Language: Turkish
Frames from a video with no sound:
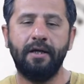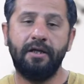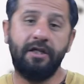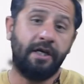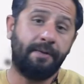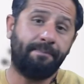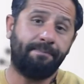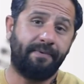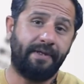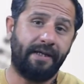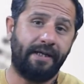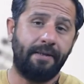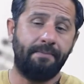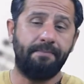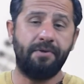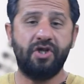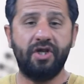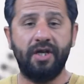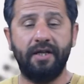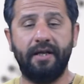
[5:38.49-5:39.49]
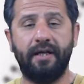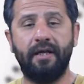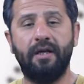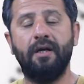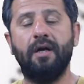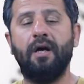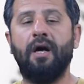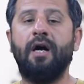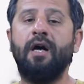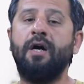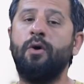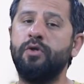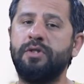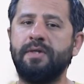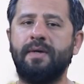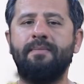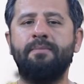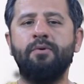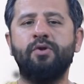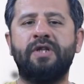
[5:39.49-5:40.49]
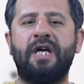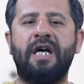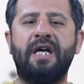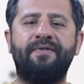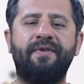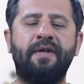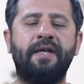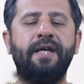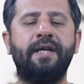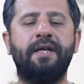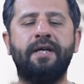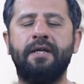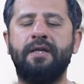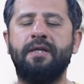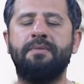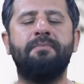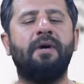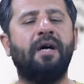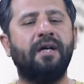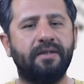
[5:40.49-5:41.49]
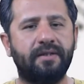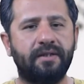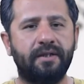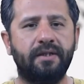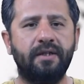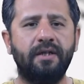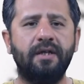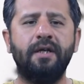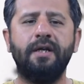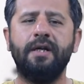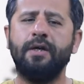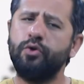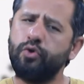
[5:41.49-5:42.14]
Kip değil bir şey değil. Ha o zaman bu zarf ile ikidir mantığını